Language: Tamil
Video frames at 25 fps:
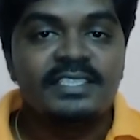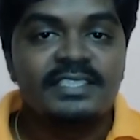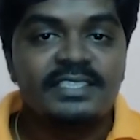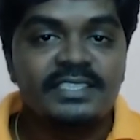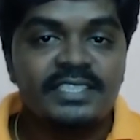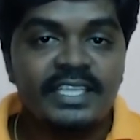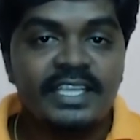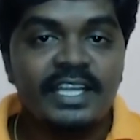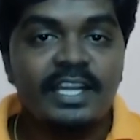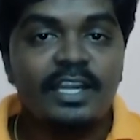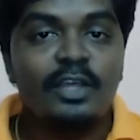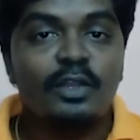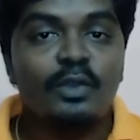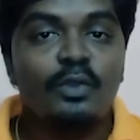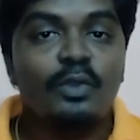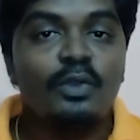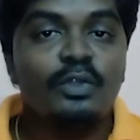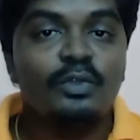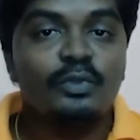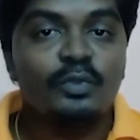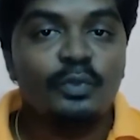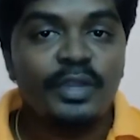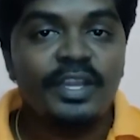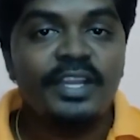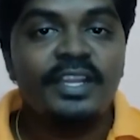சிங்களரோடு
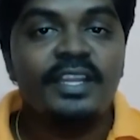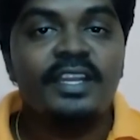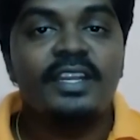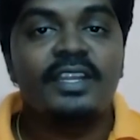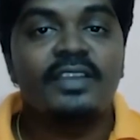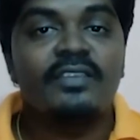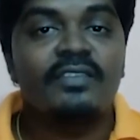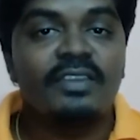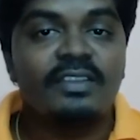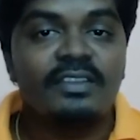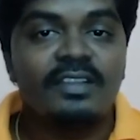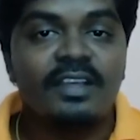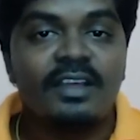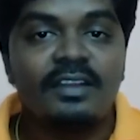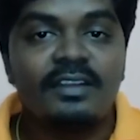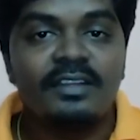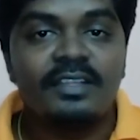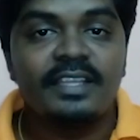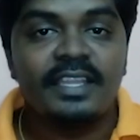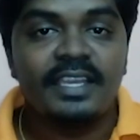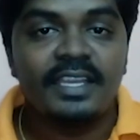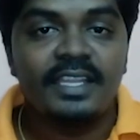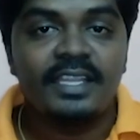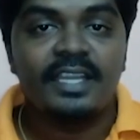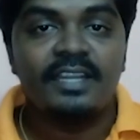துணை நின்றவர்தான்
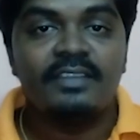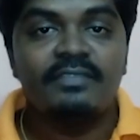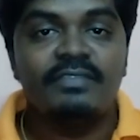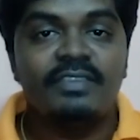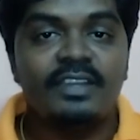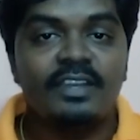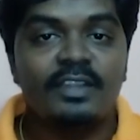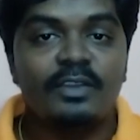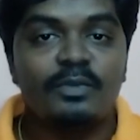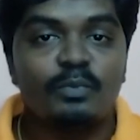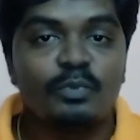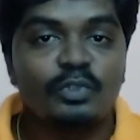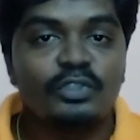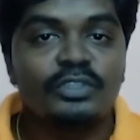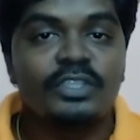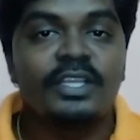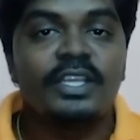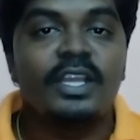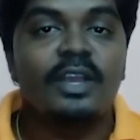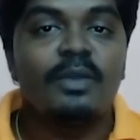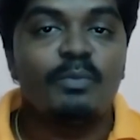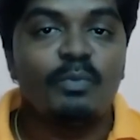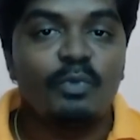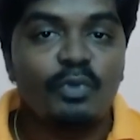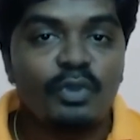கிரிக்கெட் வீரர்
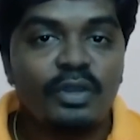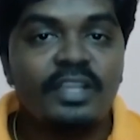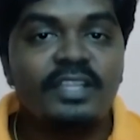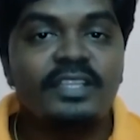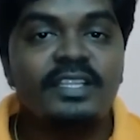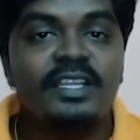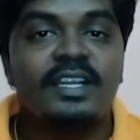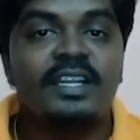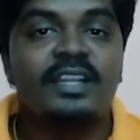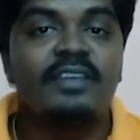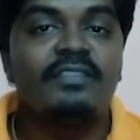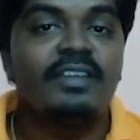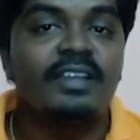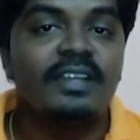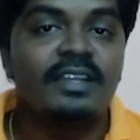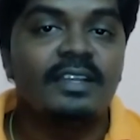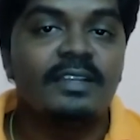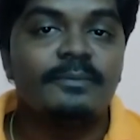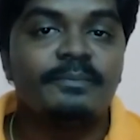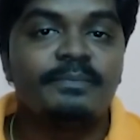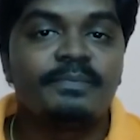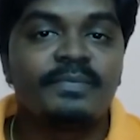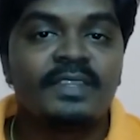முத்தையா முரளிதரன் அவர்கள்